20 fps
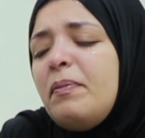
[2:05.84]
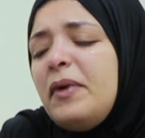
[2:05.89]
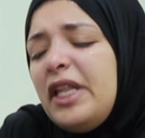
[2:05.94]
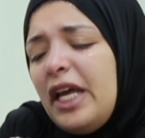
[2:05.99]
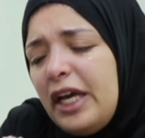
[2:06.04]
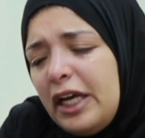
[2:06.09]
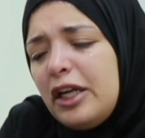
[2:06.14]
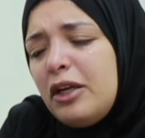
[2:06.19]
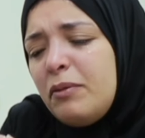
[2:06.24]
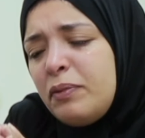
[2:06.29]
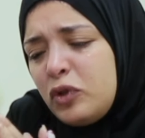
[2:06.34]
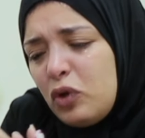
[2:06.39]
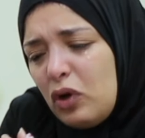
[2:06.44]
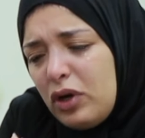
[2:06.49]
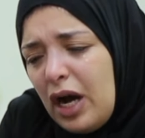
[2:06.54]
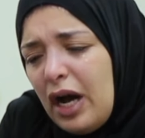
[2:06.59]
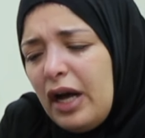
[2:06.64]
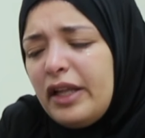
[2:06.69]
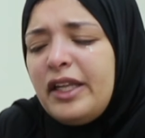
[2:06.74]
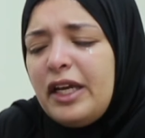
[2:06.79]
بتجري
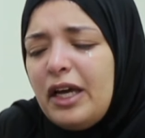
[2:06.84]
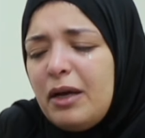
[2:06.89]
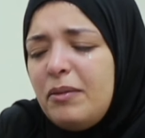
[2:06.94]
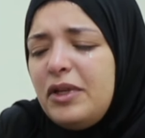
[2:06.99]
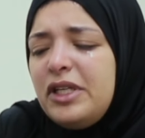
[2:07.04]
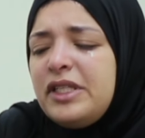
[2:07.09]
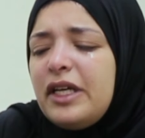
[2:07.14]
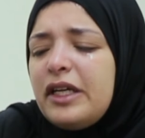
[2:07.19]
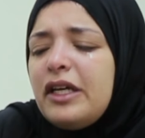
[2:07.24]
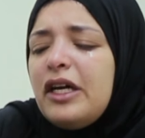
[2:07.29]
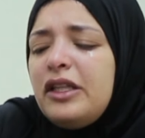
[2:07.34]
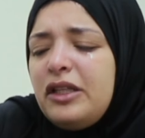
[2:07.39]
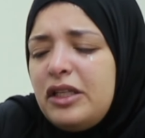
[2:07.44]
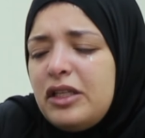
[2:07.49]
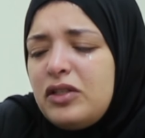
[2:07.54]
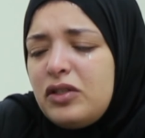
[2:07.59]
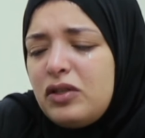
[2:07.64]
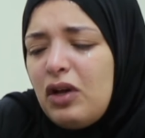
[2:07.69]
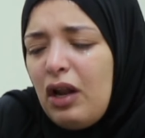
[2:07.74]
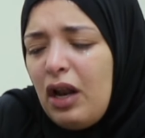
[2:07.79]
بسرعه تجيب لي سجاده
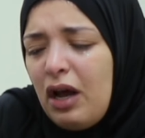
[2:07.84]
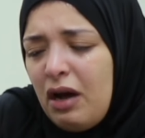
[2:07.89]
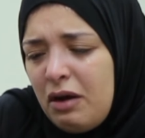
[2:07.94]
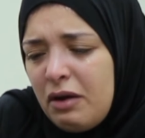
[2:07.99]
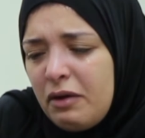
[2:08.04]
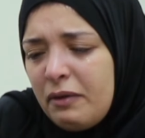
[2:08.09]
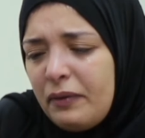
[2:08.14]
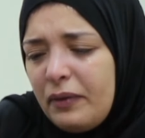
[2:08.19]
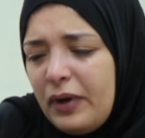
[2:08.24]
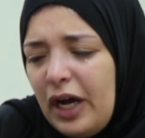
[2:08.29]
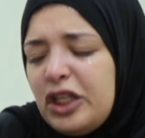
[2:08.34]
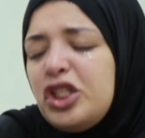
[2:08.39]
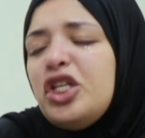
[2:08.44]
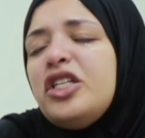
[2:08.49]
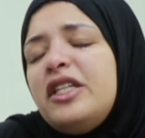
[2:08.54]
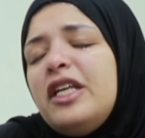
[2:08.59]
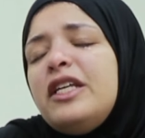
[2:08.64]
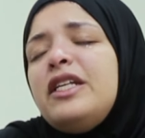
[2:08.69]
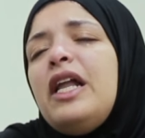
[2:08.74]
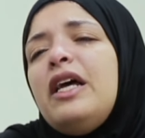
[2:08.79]
الصلاه
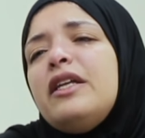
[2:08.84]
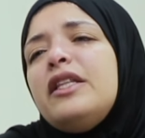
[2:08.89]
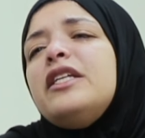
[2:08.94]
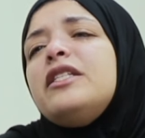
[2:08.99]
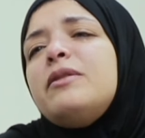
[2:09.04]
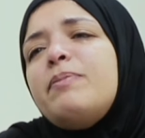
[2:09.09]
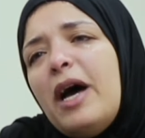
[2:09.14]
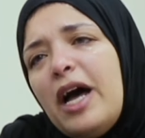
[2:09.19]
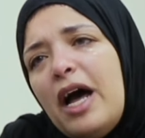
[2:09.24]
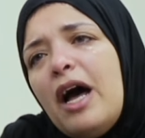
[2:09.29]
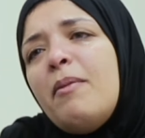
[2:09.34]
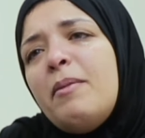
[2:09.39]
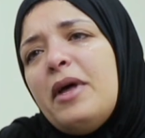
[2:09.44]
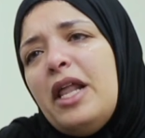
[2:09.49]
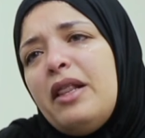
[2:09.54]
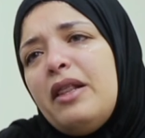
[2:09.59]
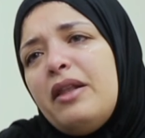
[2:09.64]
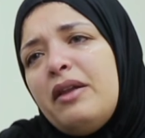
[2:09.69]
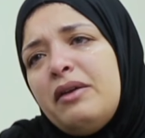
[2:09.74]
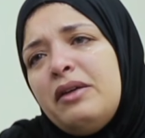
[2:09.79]
عشان تسبق امل